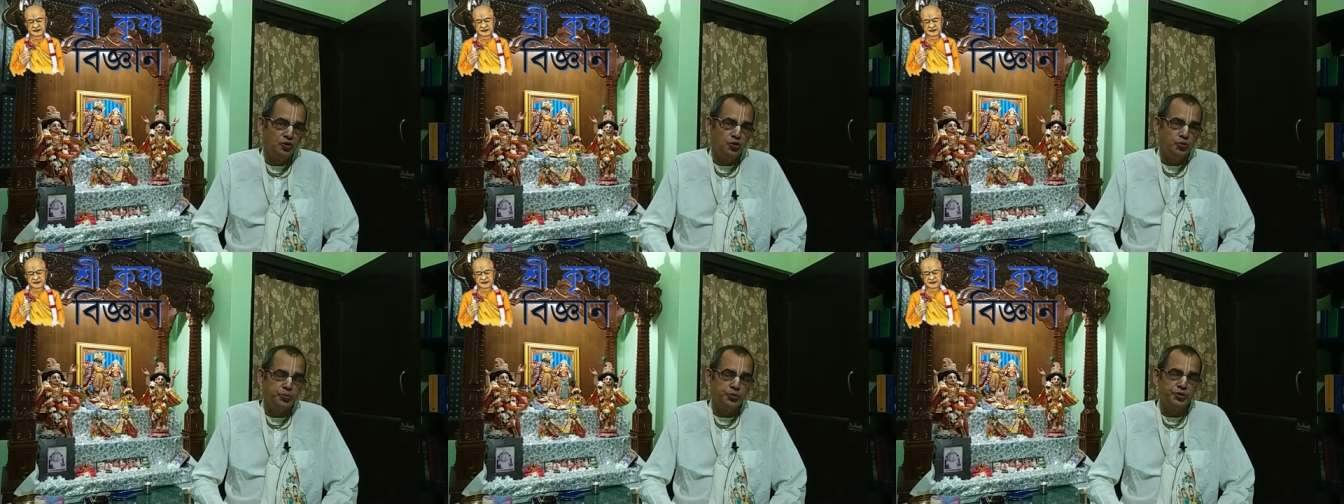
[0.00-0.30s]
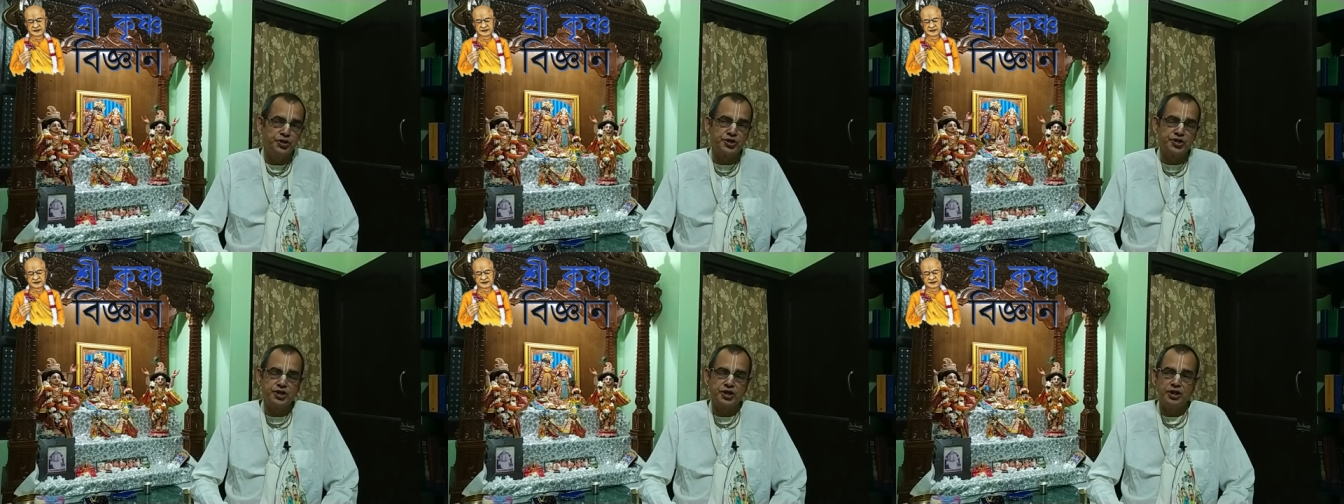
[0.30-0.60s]

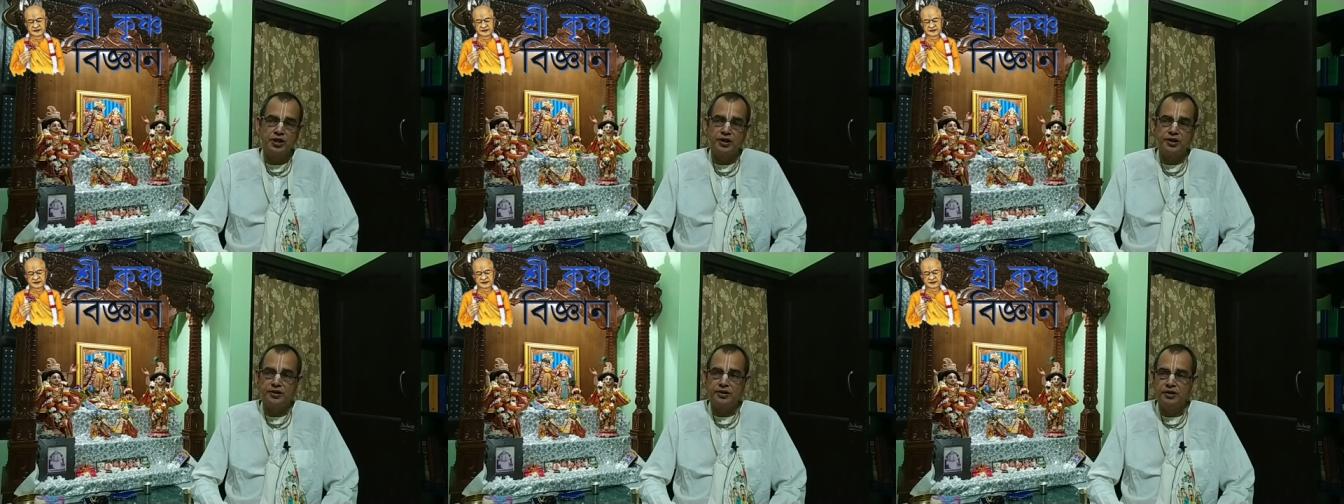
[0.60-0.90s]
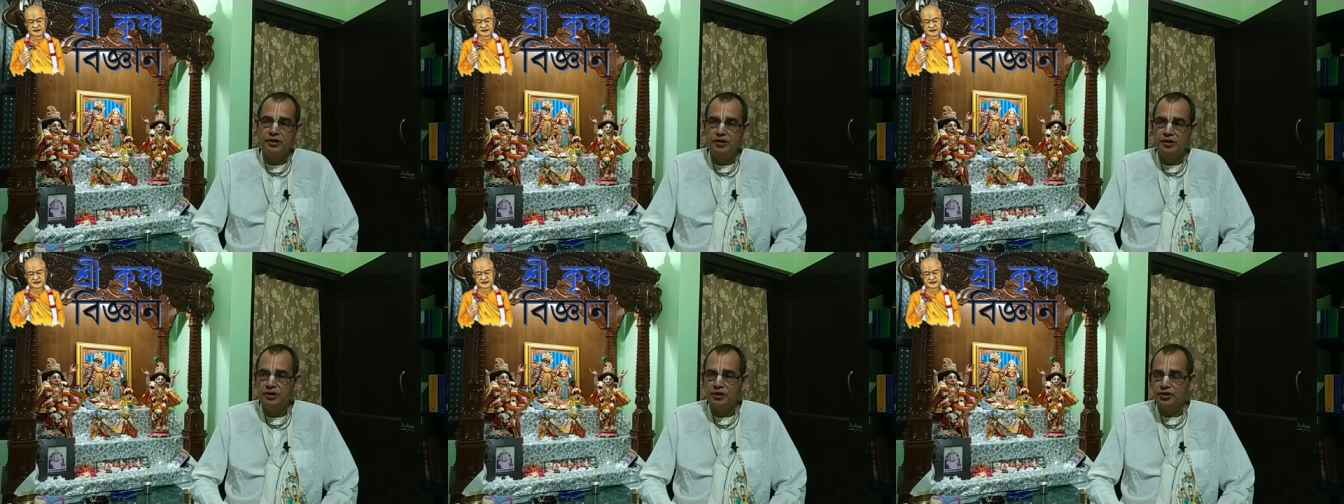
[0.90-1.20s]
উপদেশের
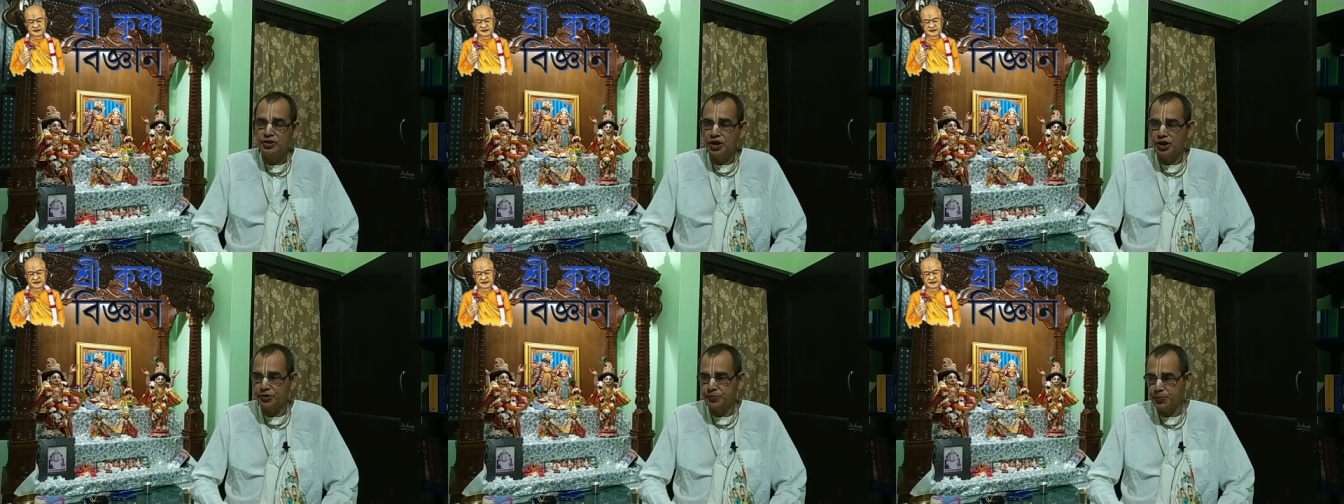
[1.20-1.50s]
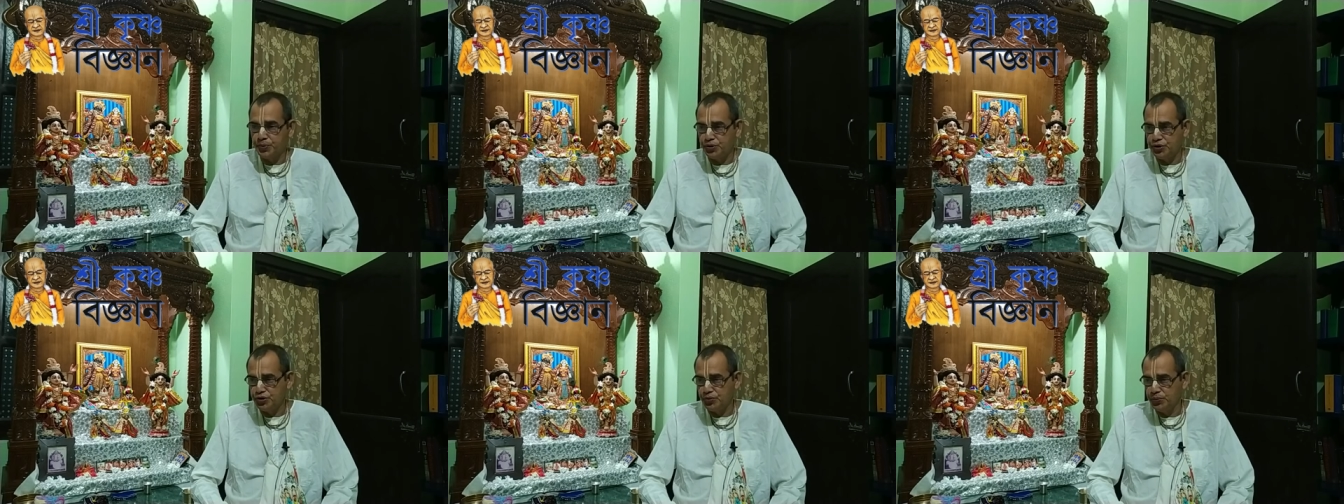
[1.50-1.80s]

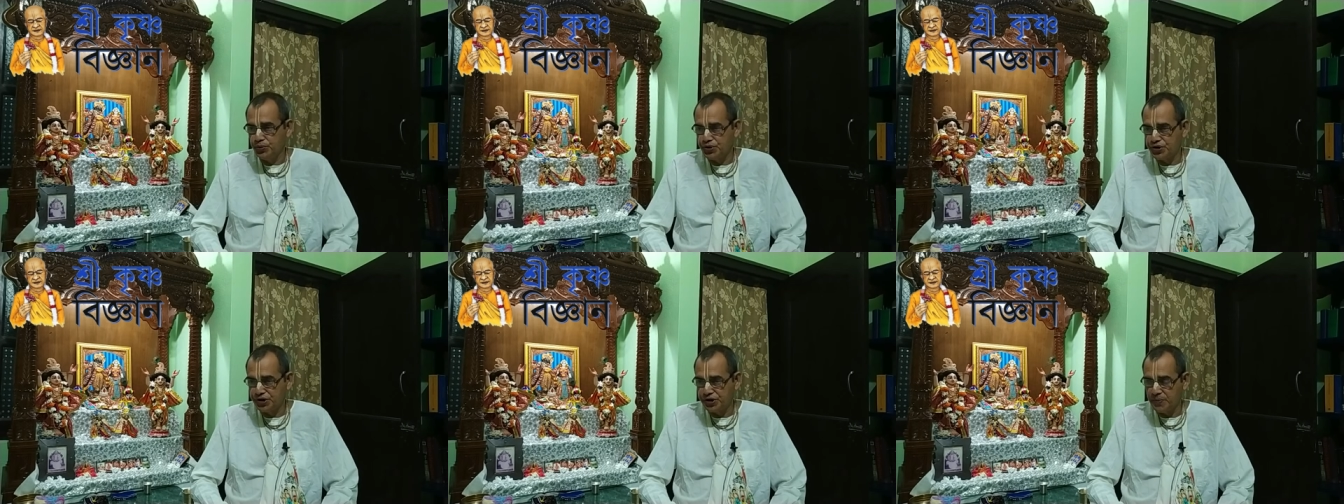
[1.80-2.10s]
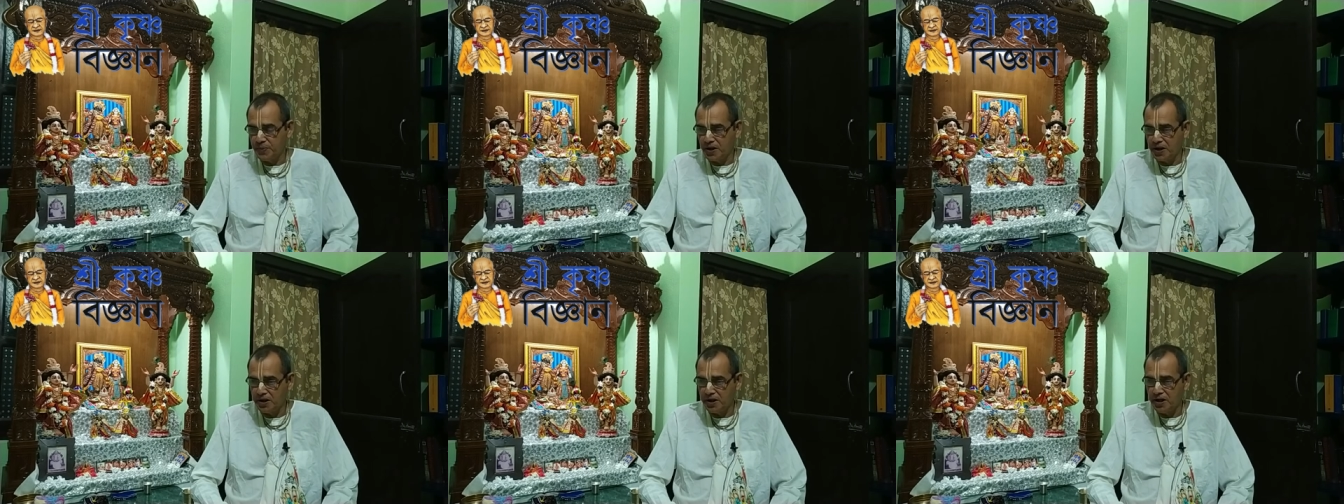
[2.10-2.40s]
তাৎপর্য বুঝতে
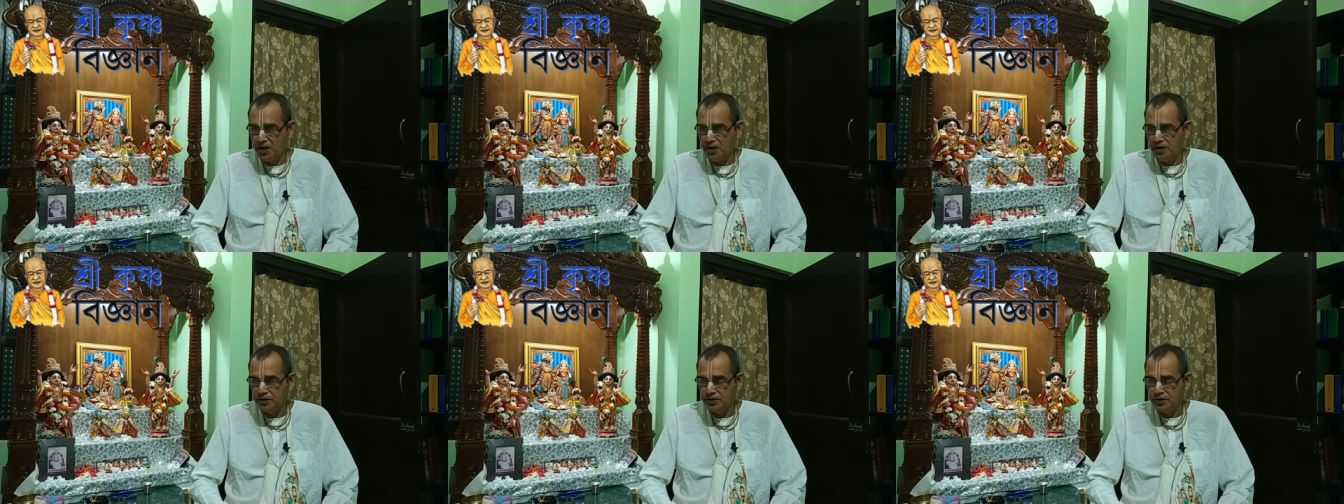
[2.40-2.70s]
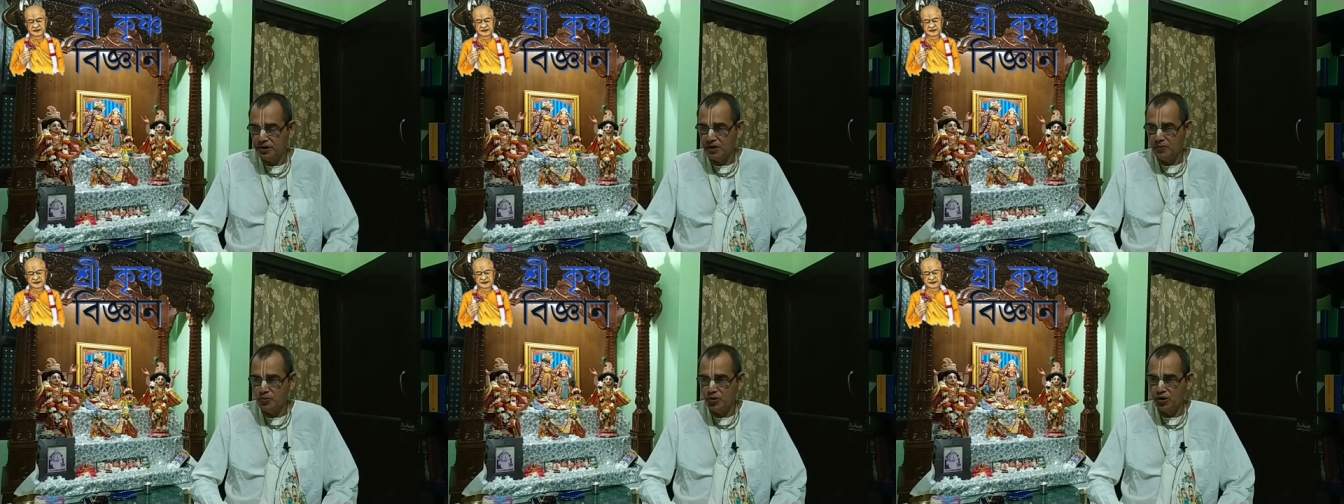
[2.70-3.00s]
পারে না
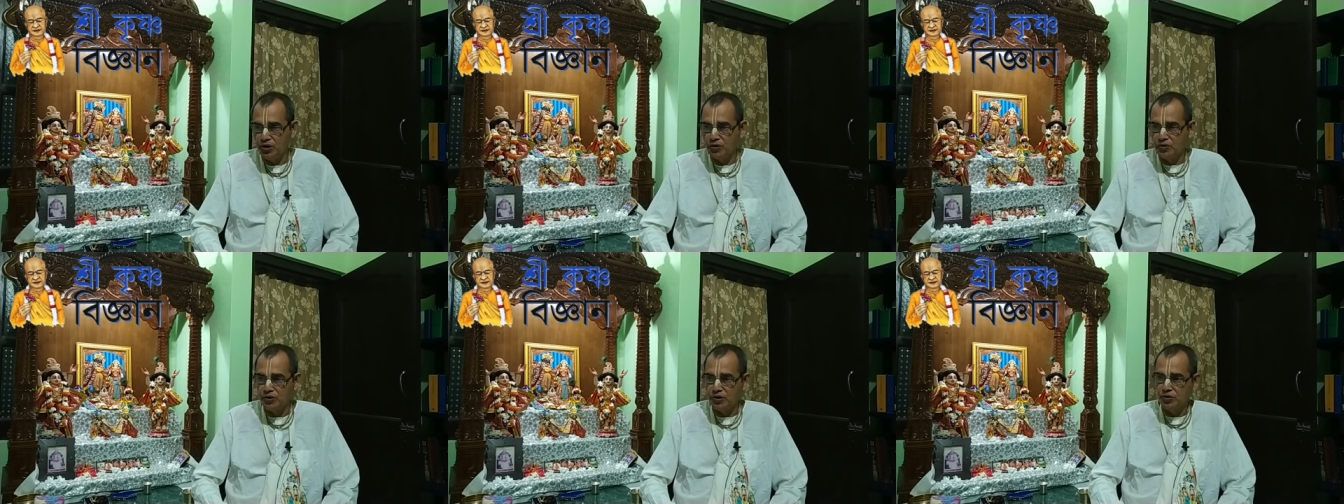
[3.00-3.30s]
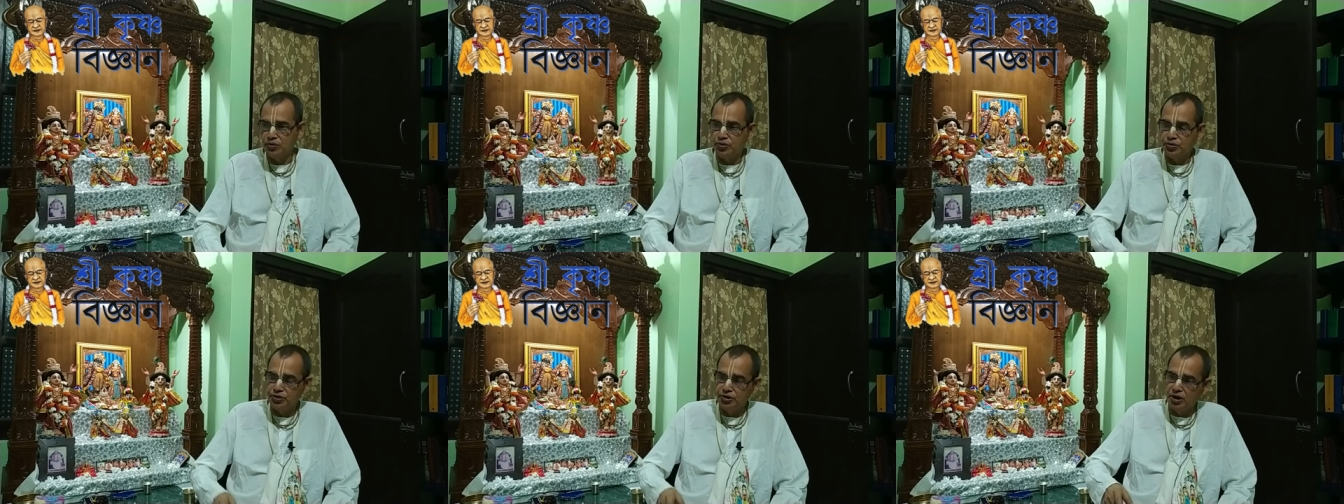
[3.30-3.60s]
তারা মনে করে
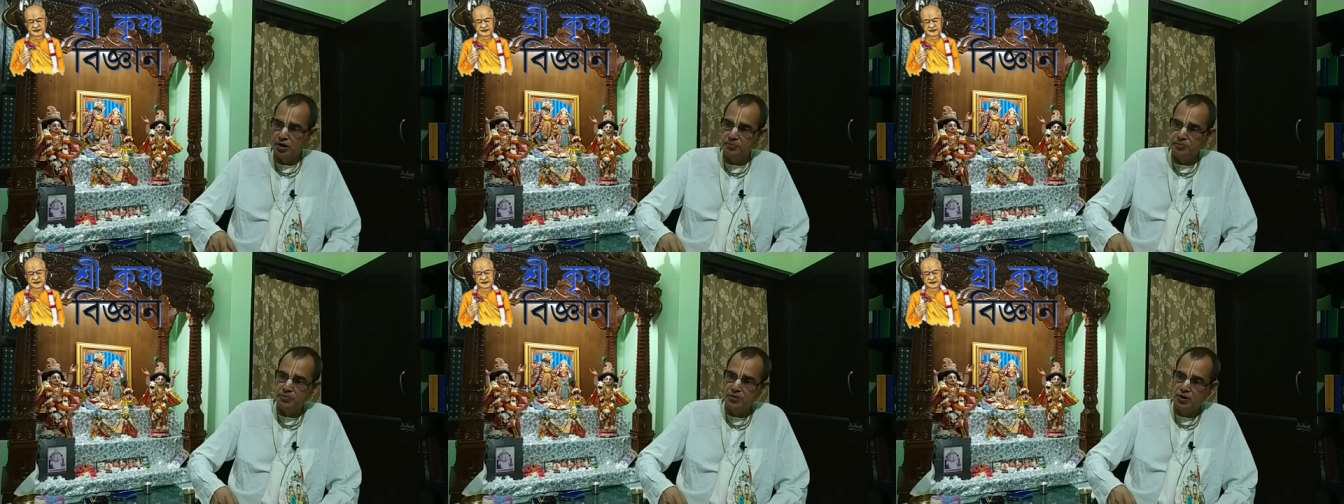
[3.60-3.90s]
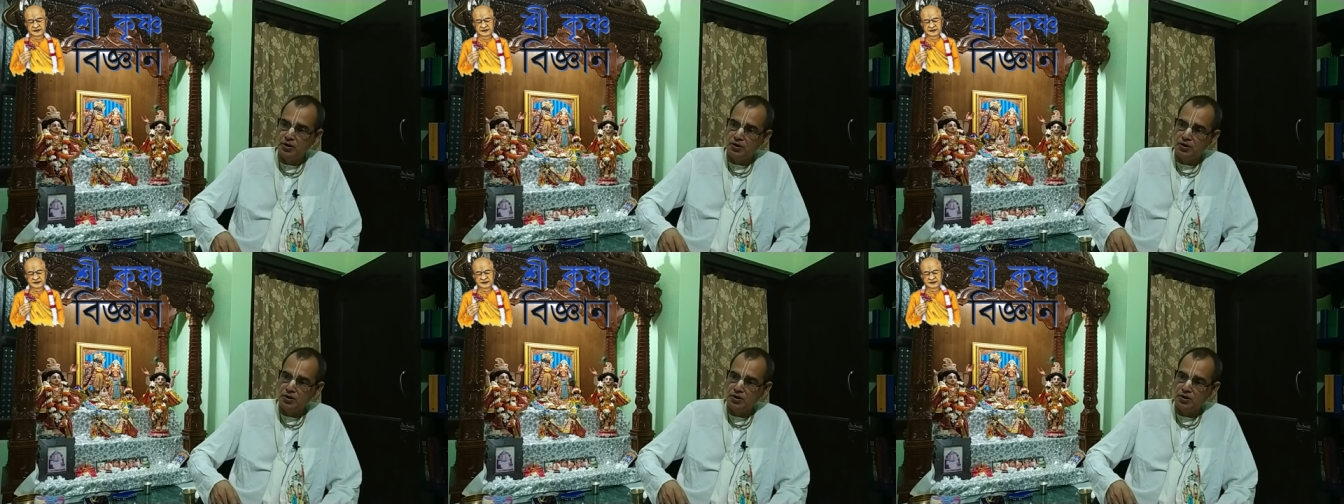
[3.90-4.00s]
গুরুদেব